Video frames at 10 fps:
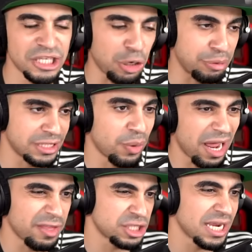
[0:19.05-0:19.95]
تجرب تسوي
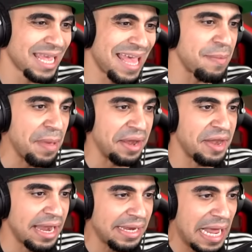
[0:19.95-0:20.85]
هذا الشيء
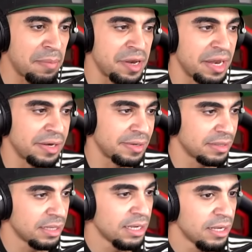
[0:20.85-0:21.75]
ابدا ابدا
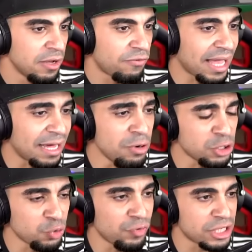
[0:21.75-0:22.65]
فخلونا
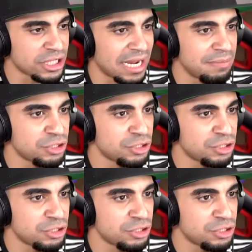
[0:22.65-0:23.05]
نشوف الاشياء اللي